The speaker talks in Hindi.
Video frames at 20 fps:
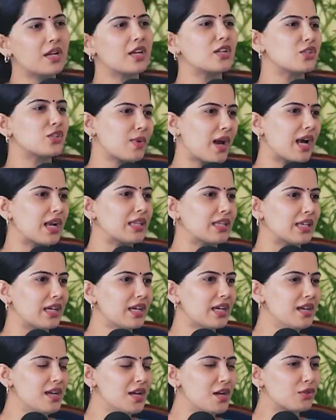पर अगर स्वार्थ
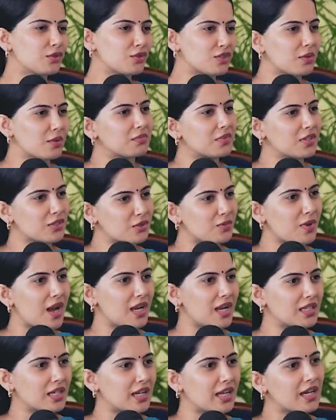है तो जब तक
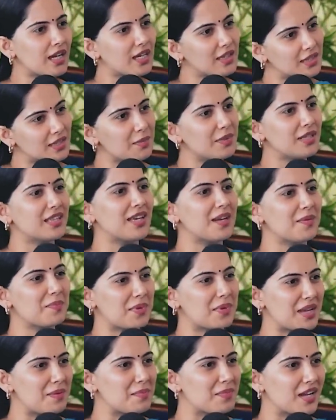स्वार्थ रहेगा तभी तक
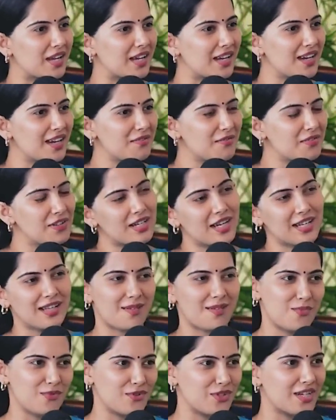प्रेम रहेगा फिर
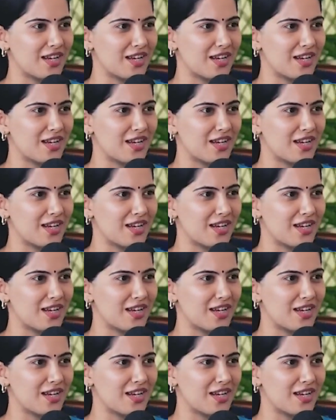खत्म हो